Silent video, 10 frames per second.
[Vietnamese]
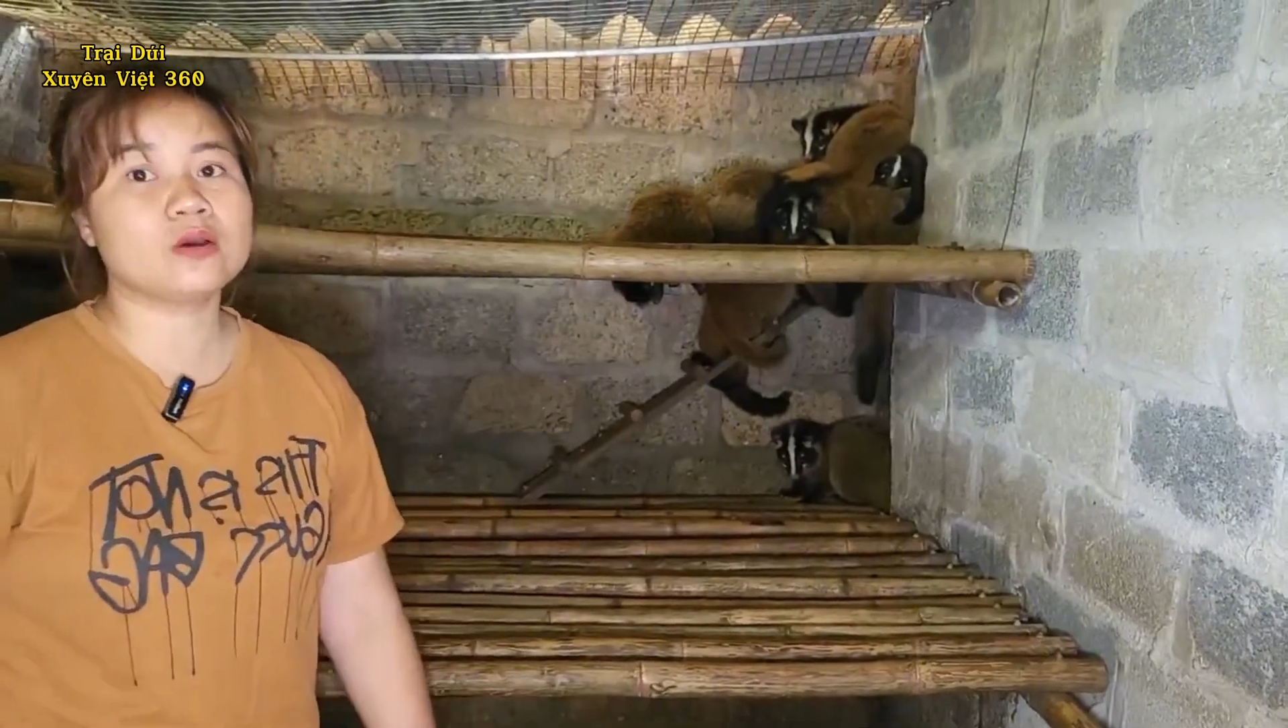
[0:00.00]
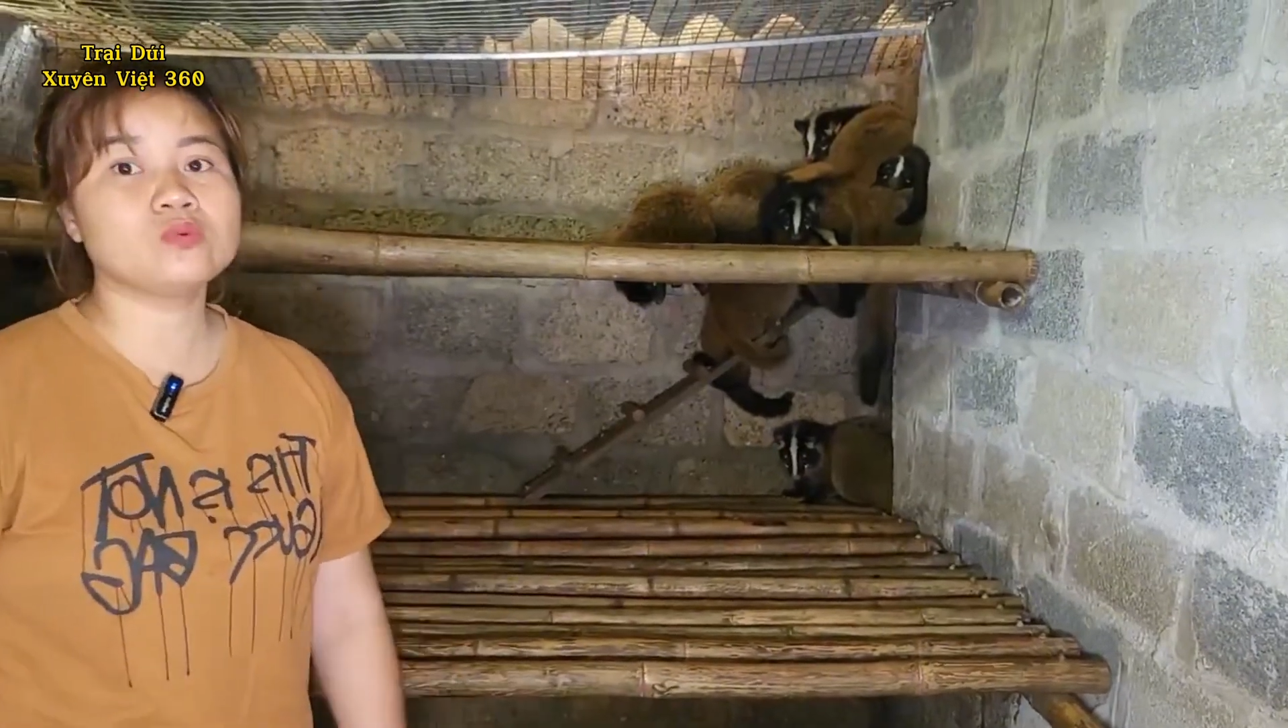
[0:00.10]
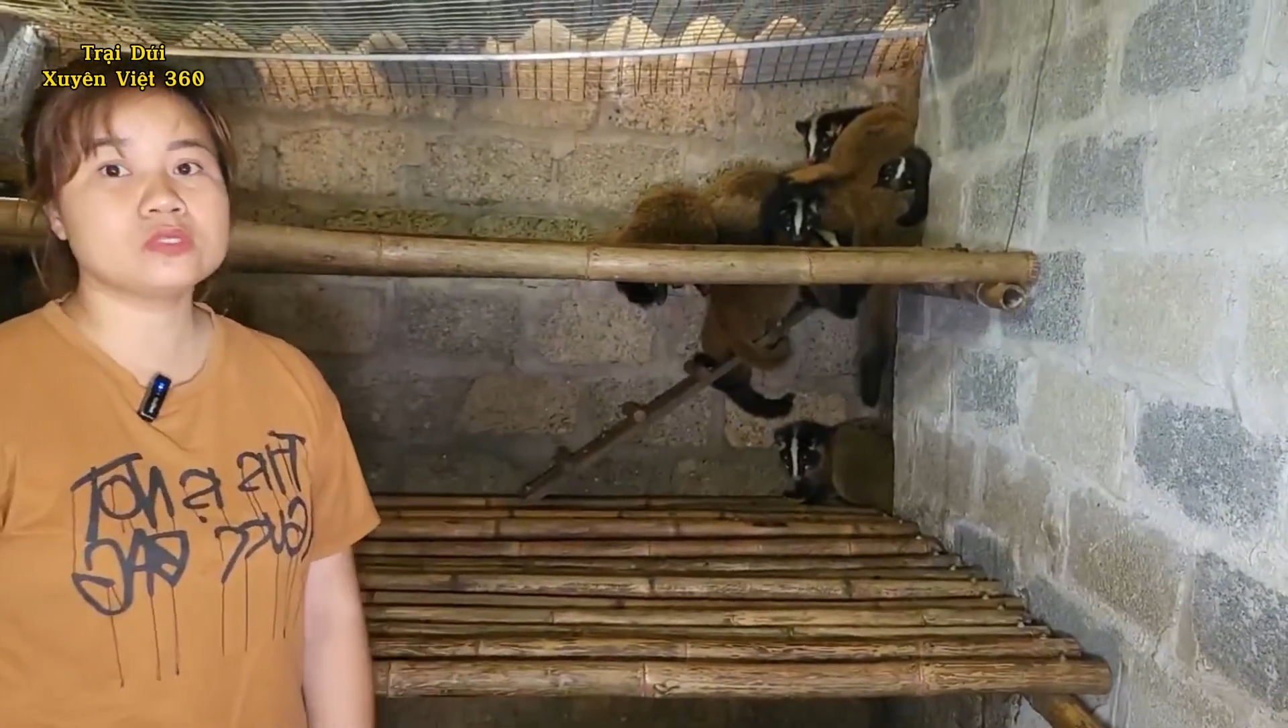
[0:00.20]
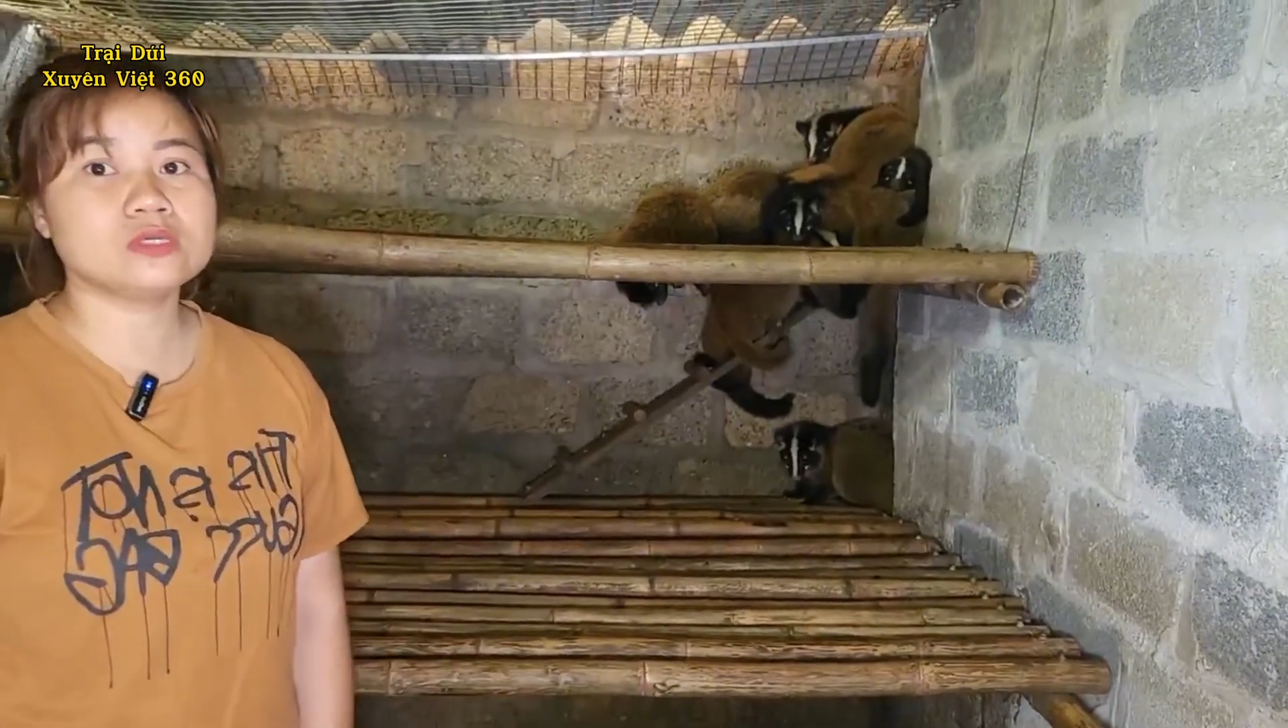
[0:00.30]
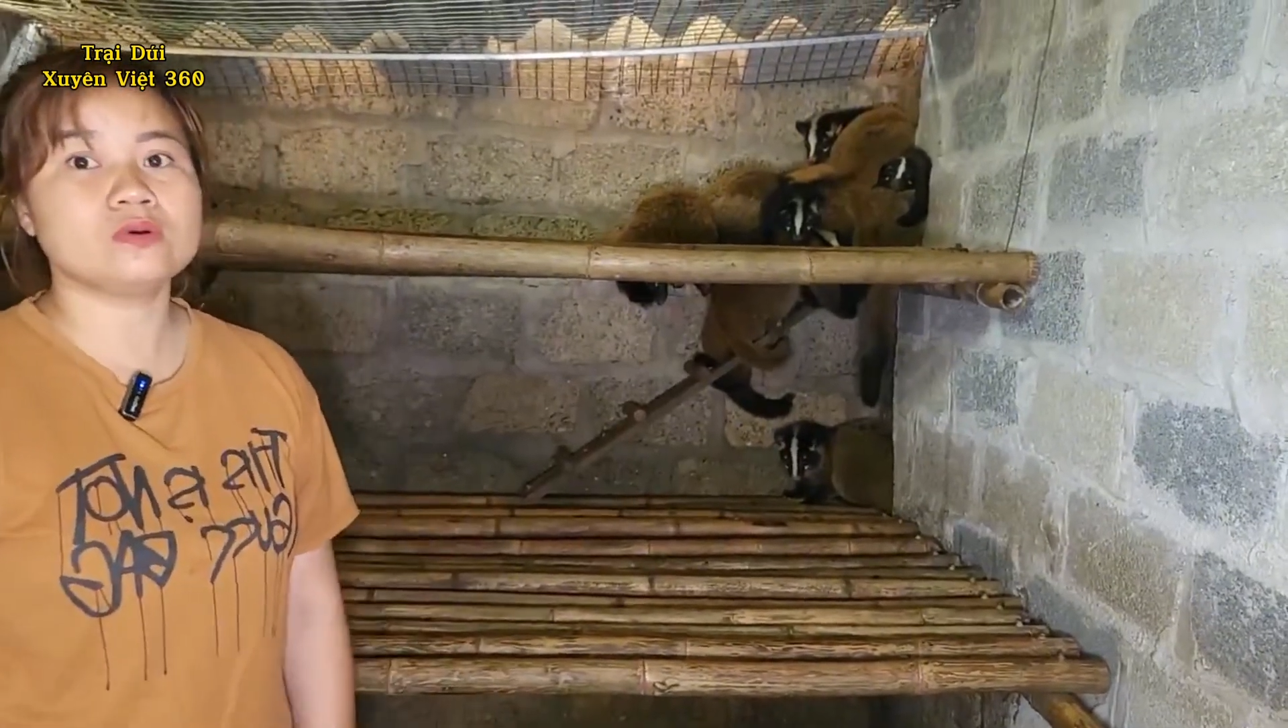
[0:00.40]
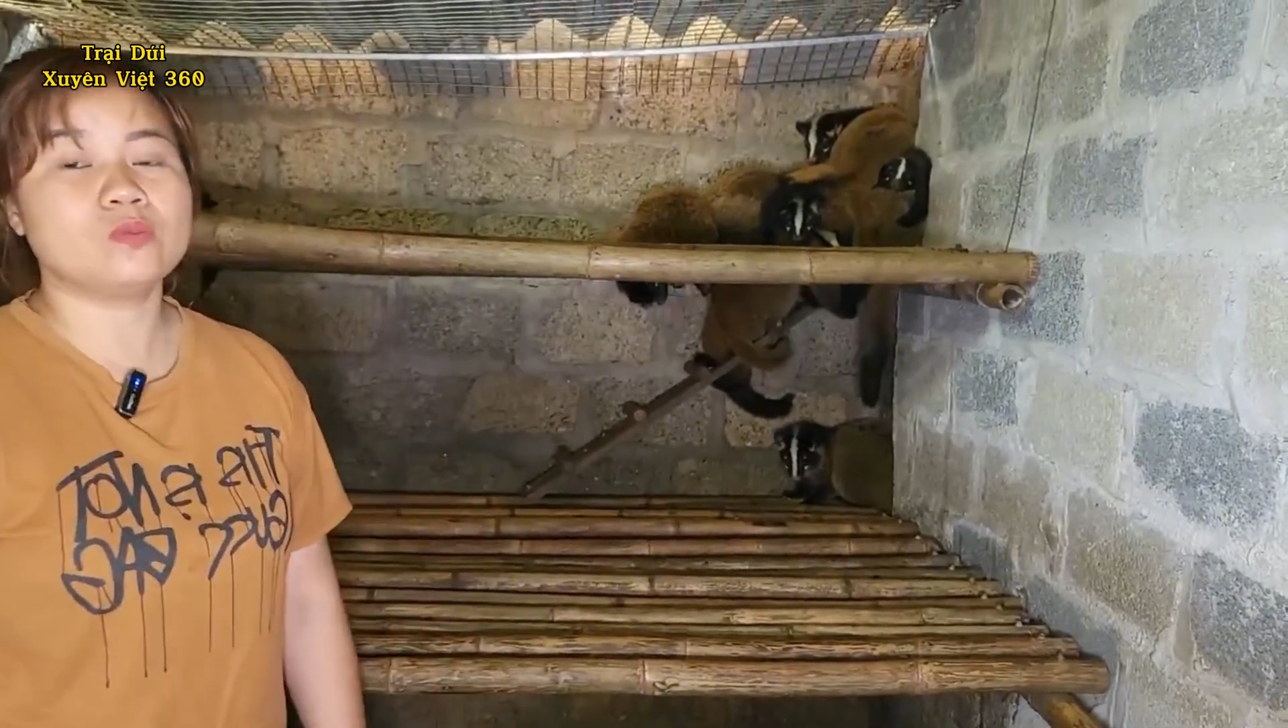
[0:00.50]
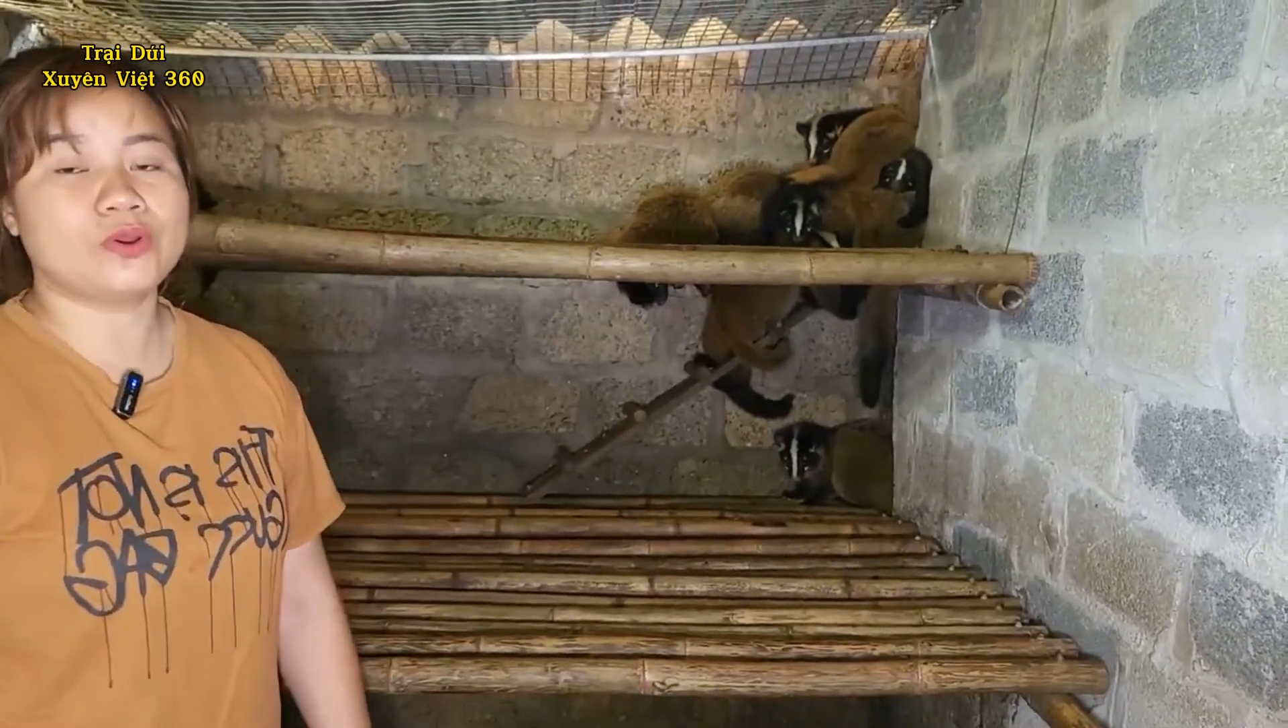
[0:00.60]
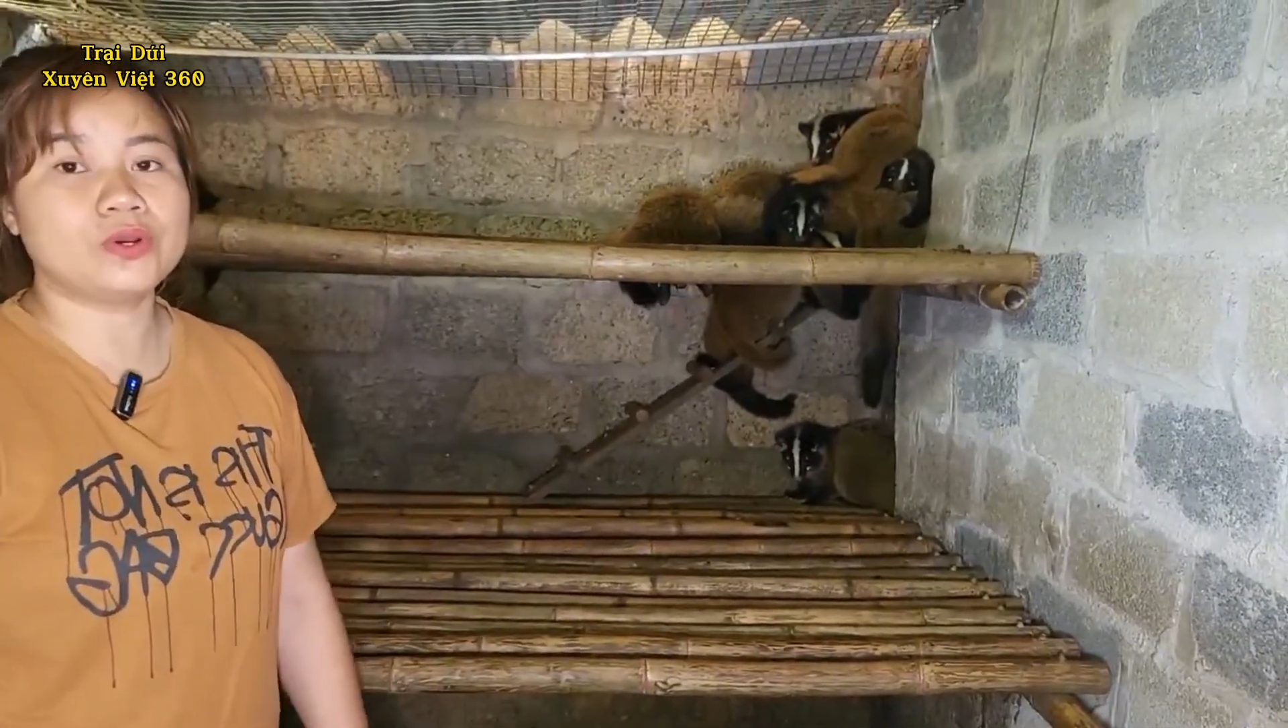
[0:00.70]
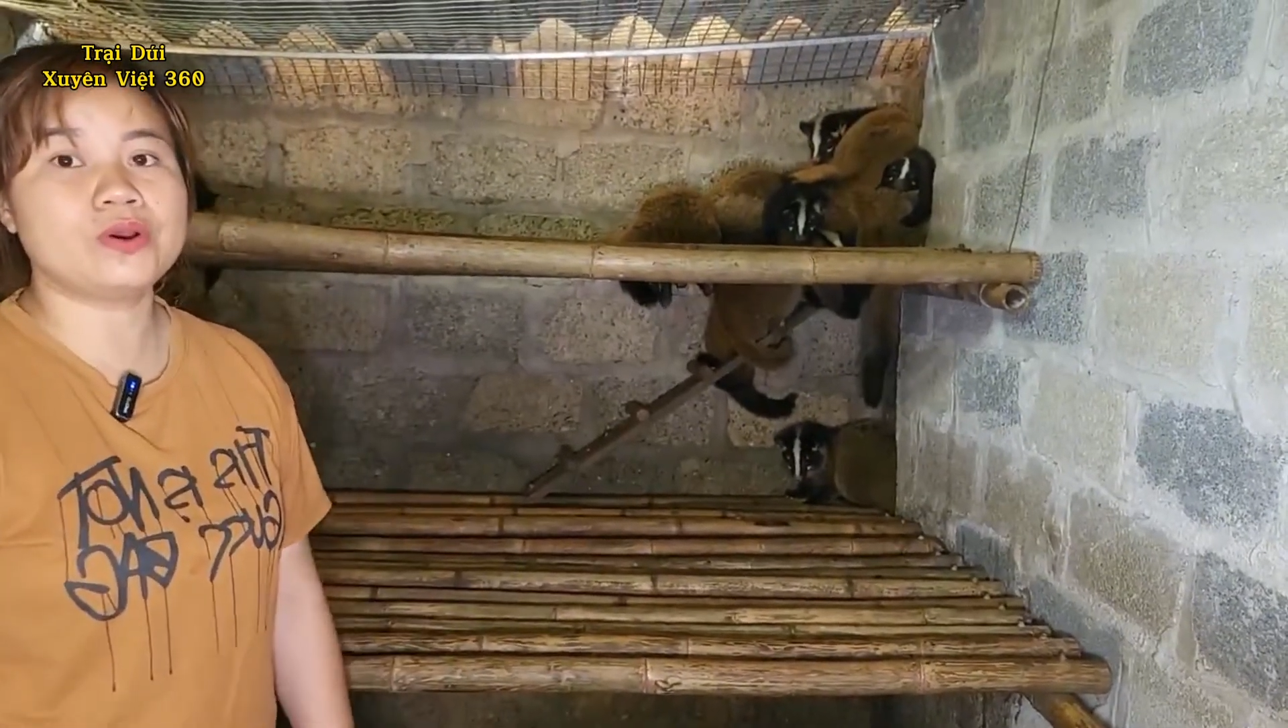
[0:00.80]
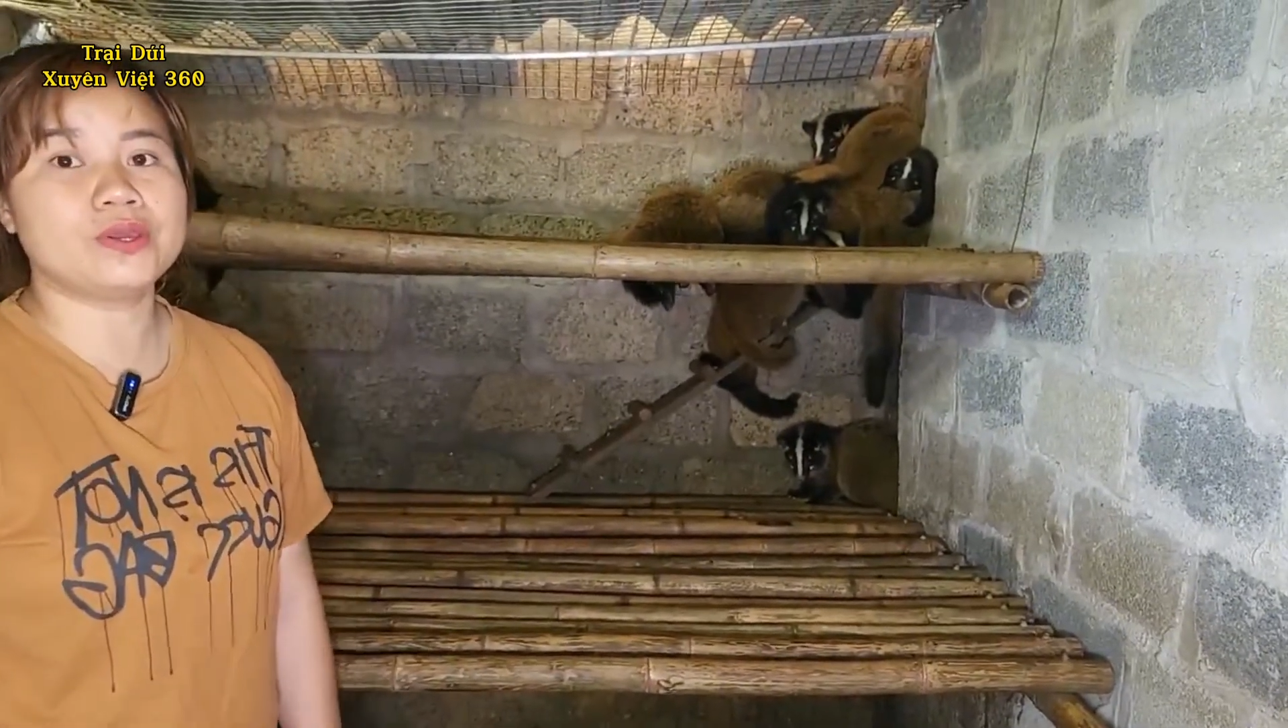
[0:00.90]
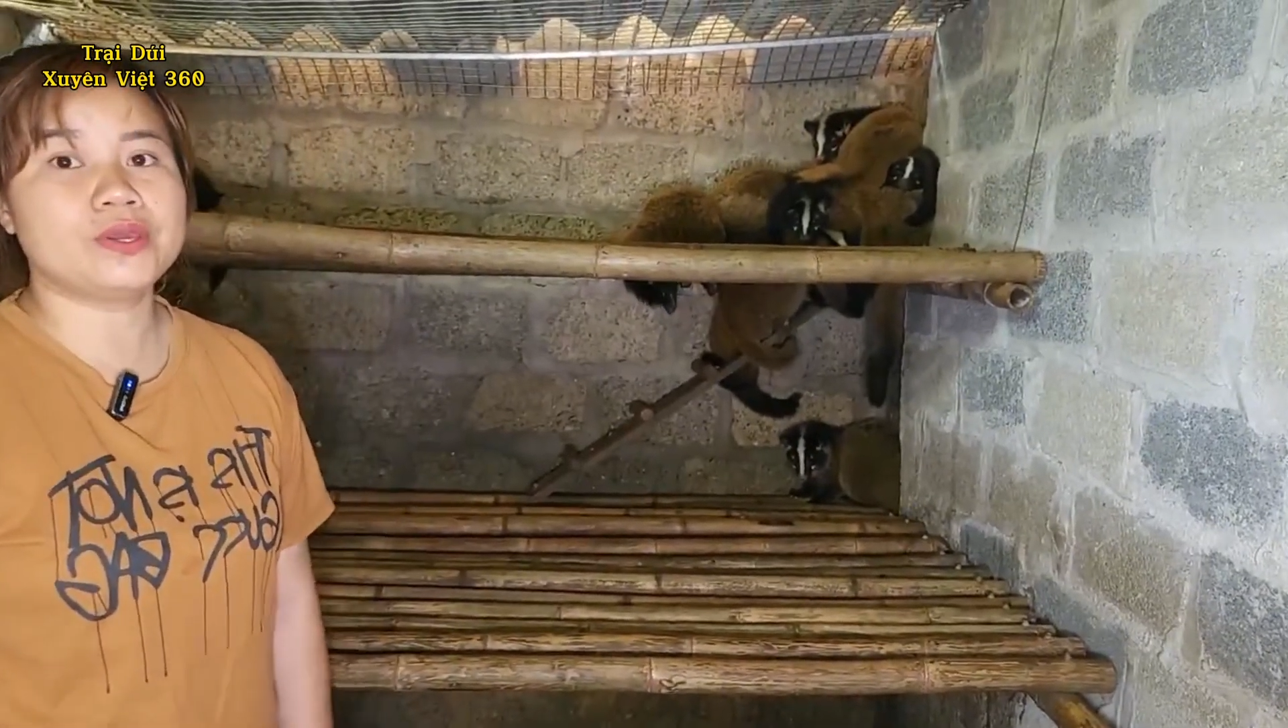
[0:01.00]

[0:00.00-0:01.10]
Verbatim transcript: gian và công